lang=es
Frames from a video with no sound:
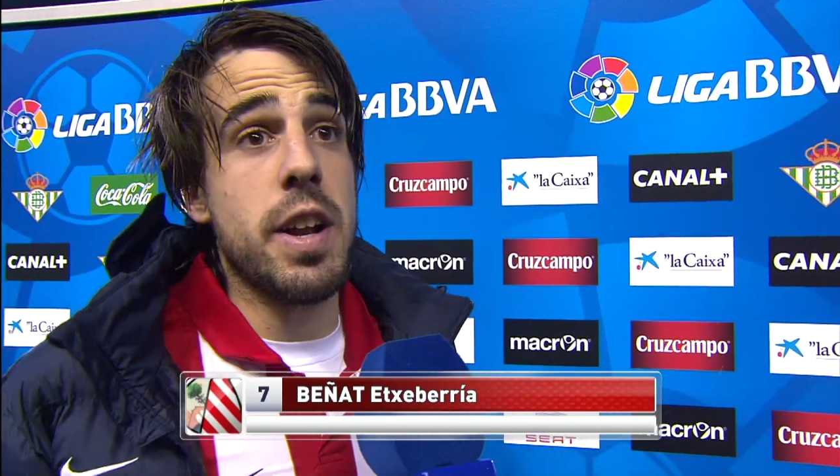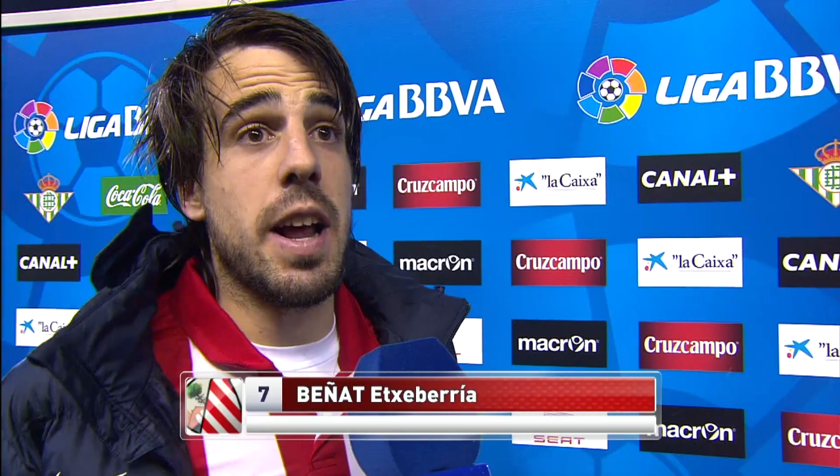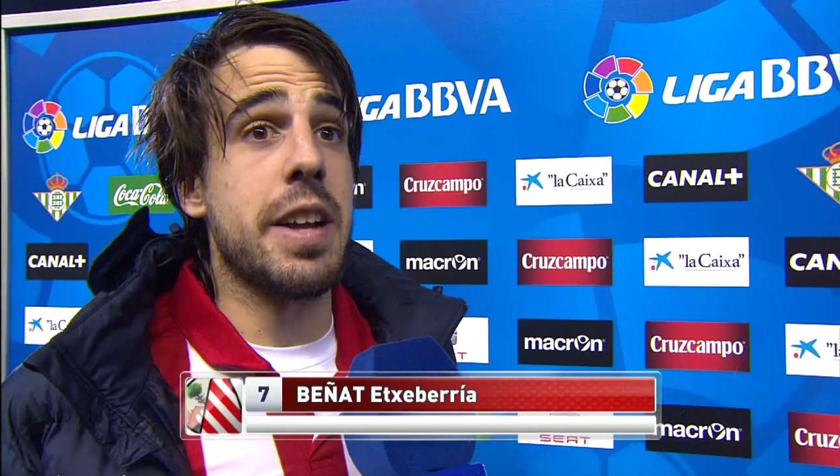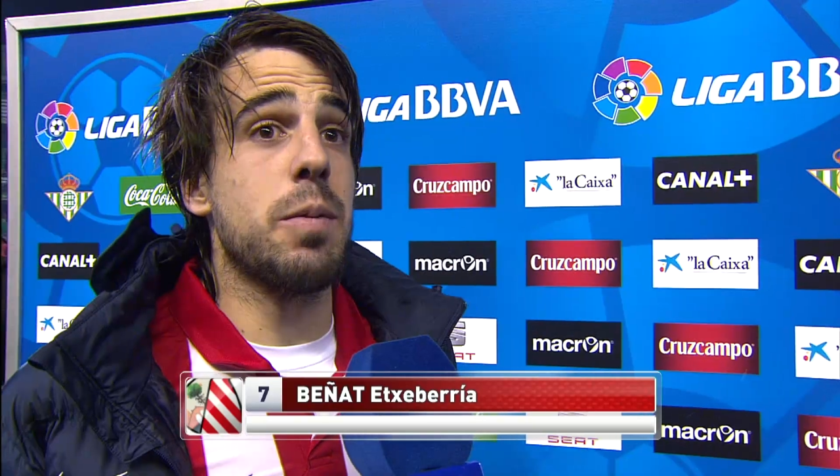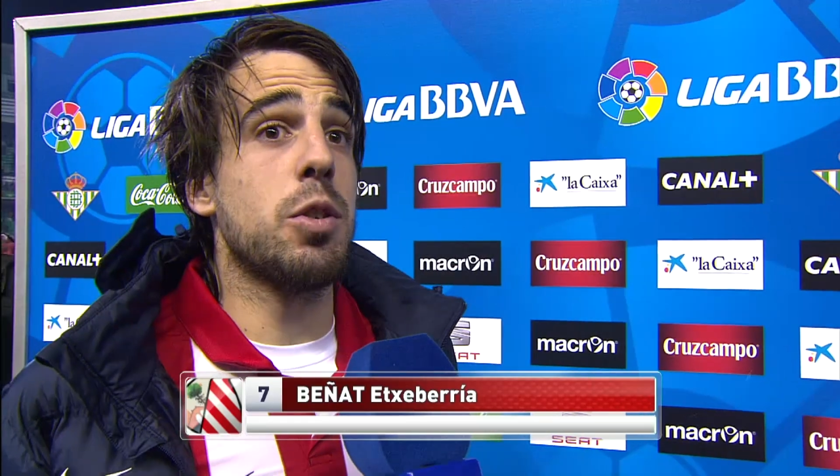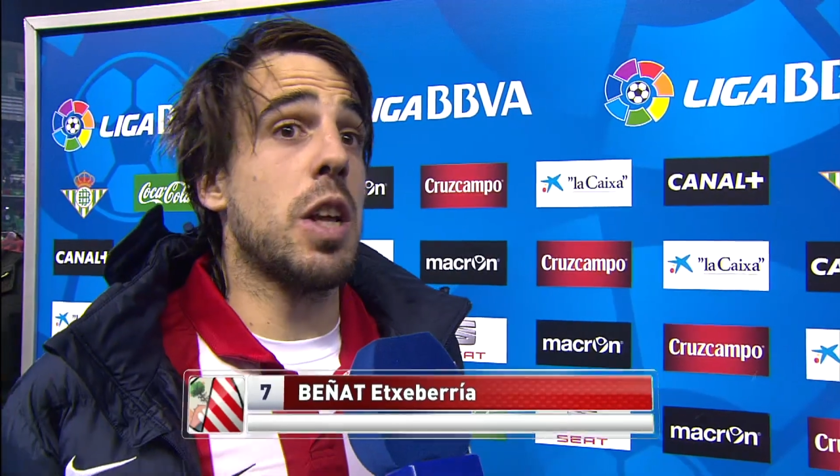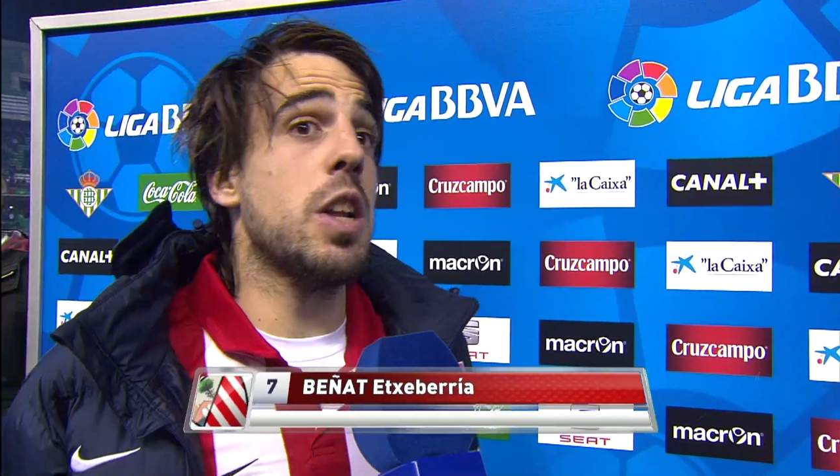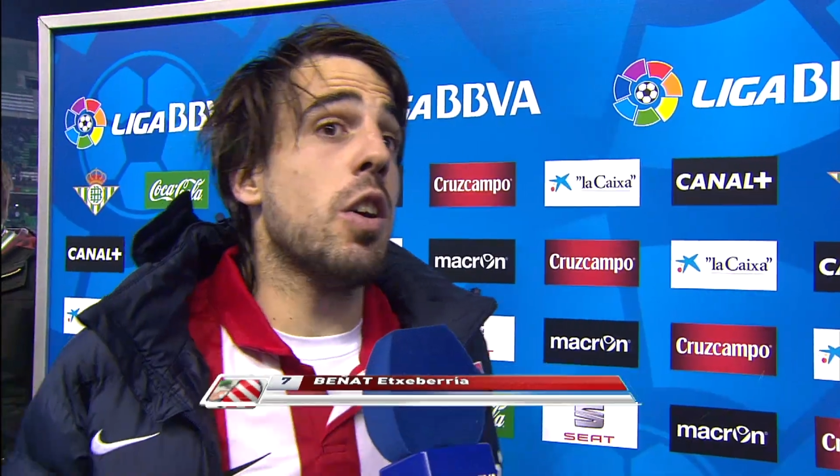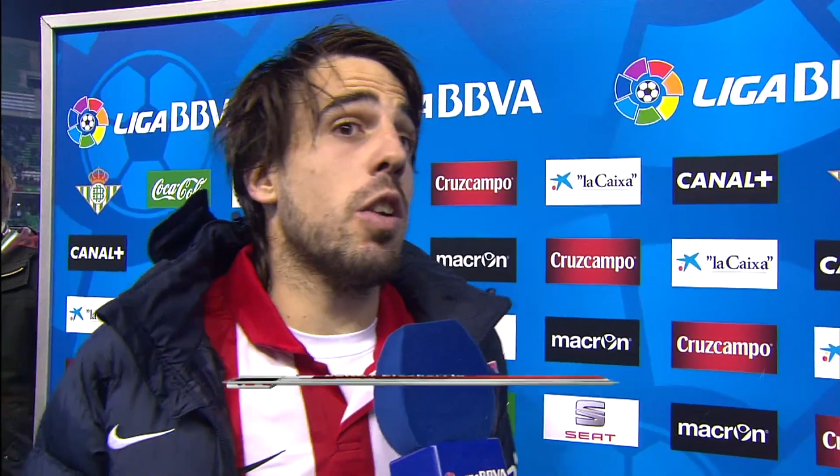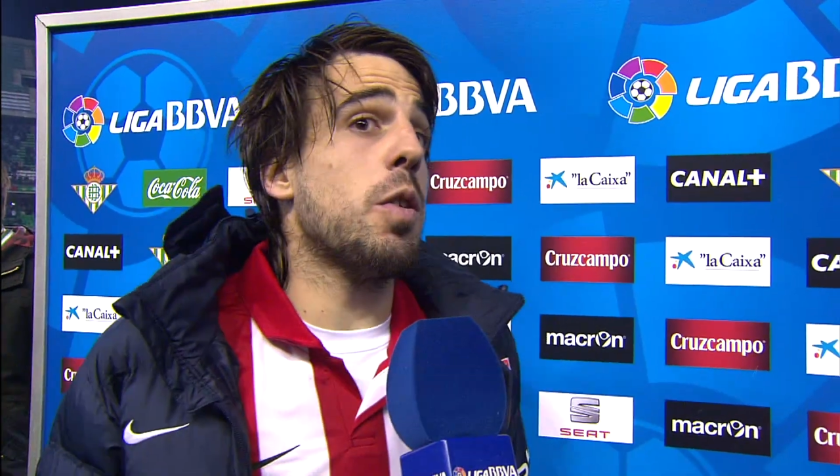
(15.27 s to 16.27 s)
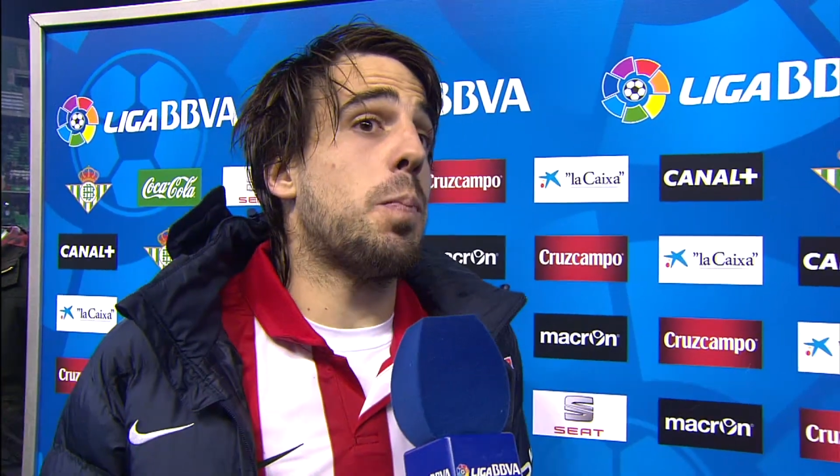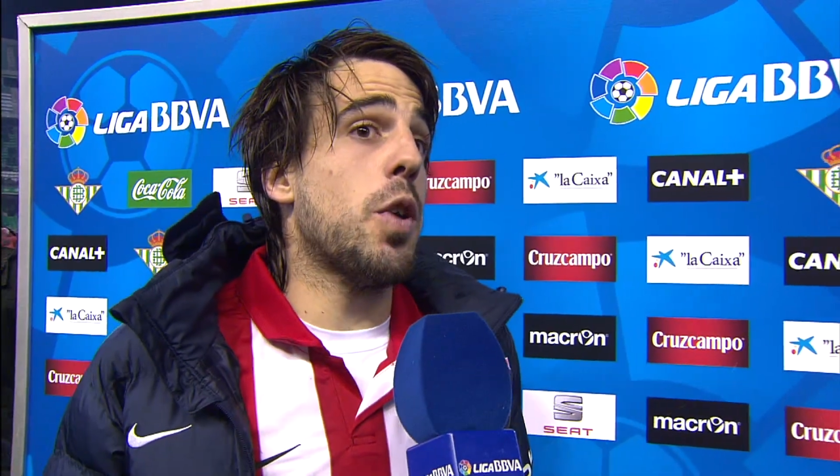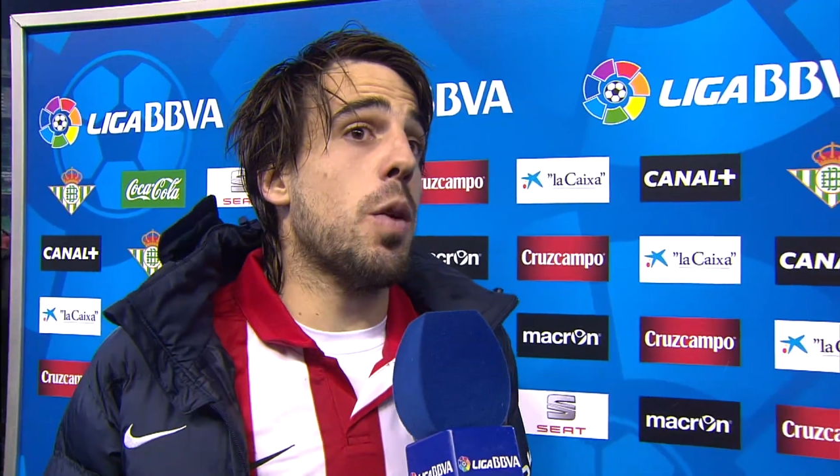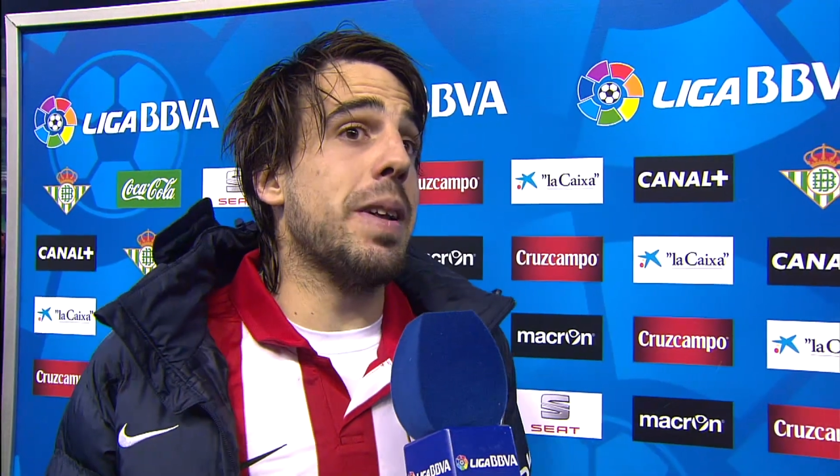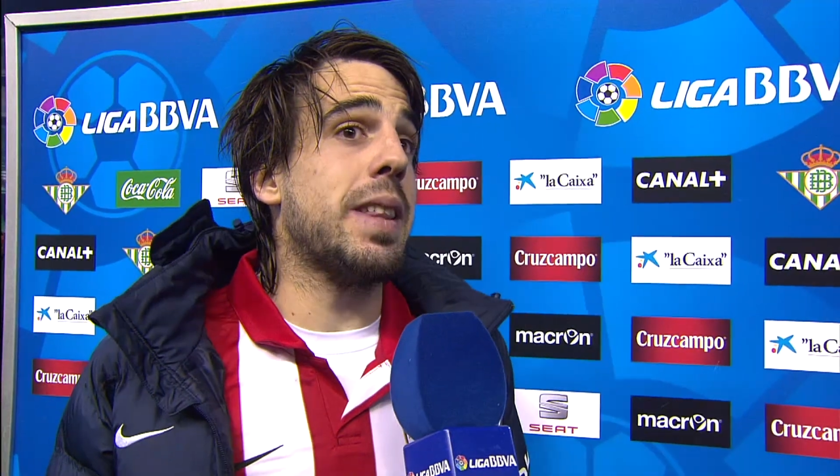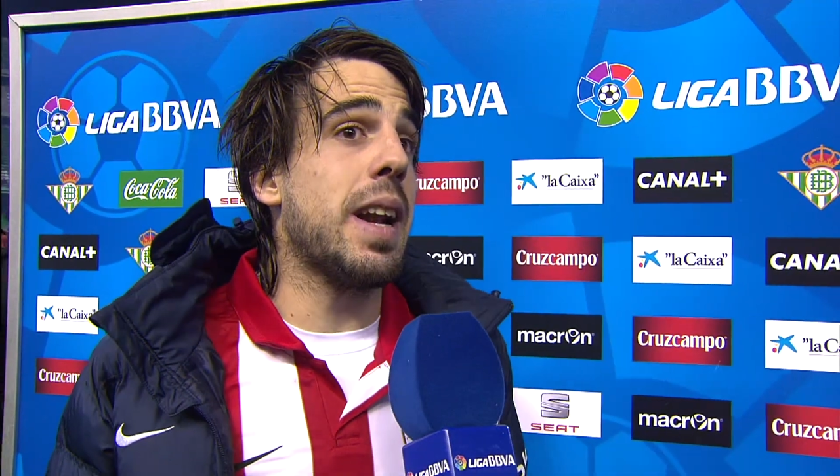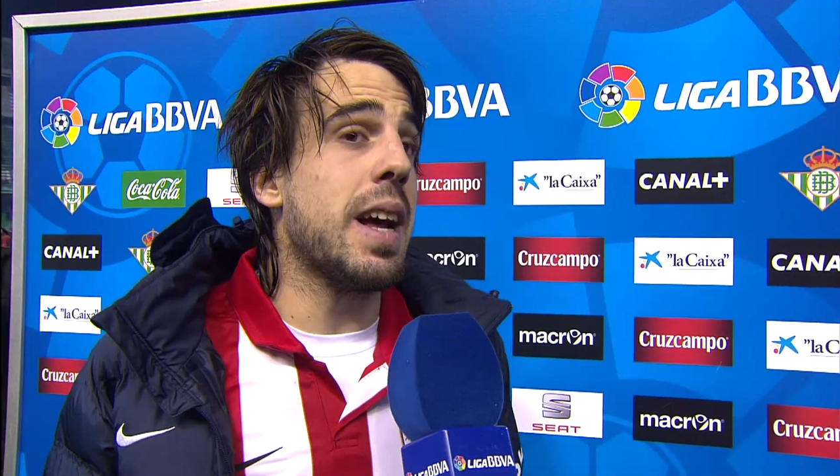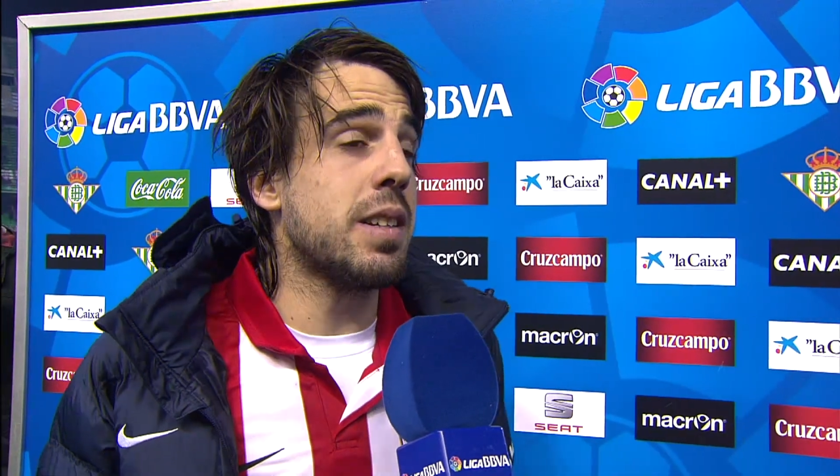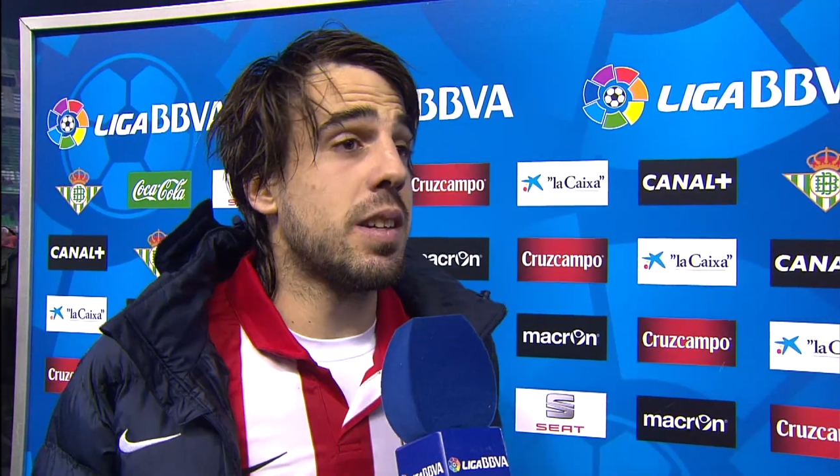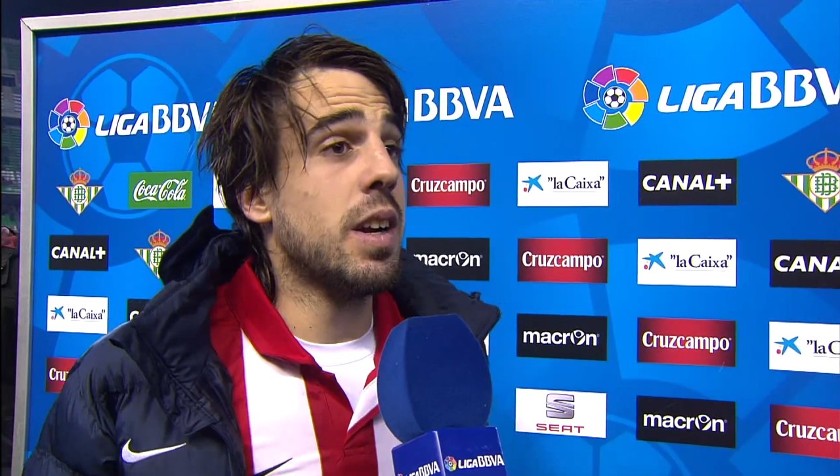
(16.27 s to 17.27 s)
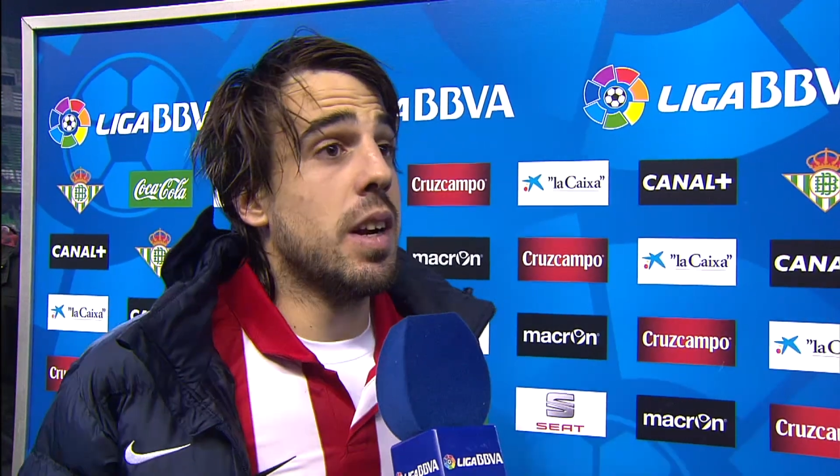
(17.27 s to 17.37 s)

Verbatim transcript: las hemos tenido, no hemos podido meterlas